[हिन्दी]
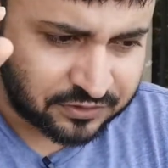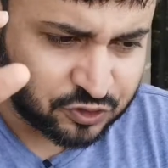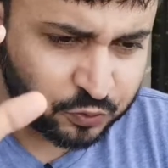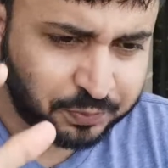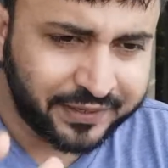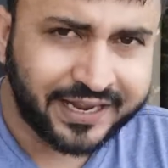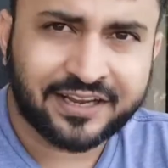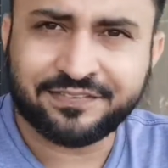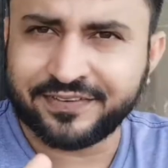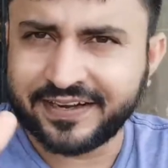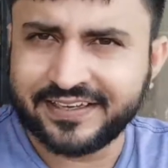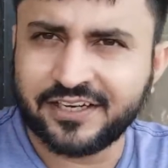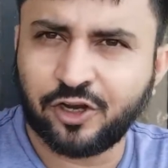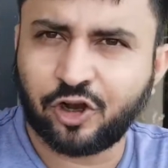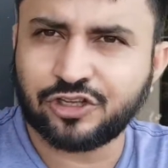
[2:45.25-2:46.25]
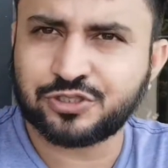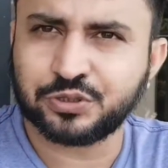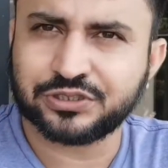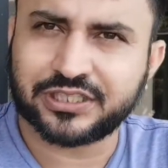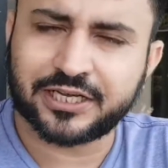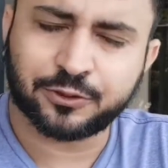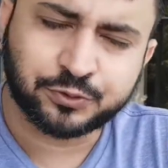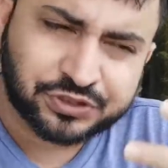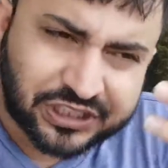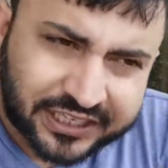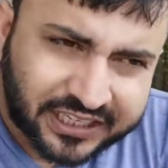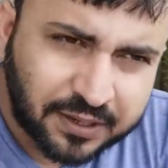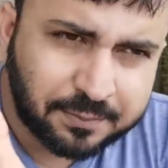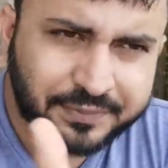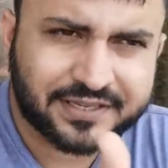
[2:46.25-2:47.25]
जो ब्लैक फ्राइडे लॉन्च होता है उसके
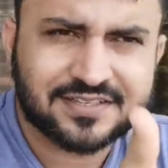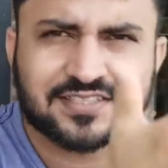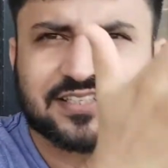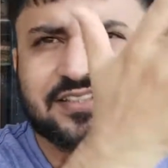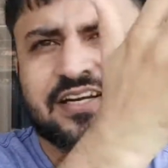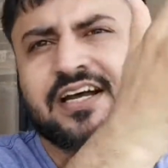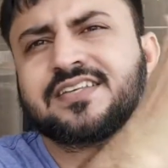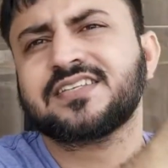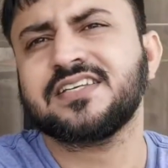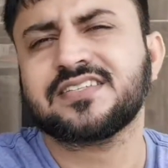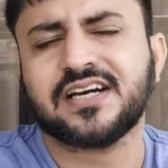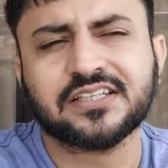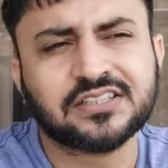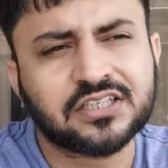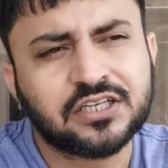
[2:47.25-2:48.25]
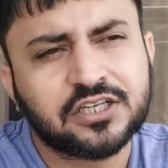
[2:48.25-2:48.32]
कैंपेन्स की दराज के साथ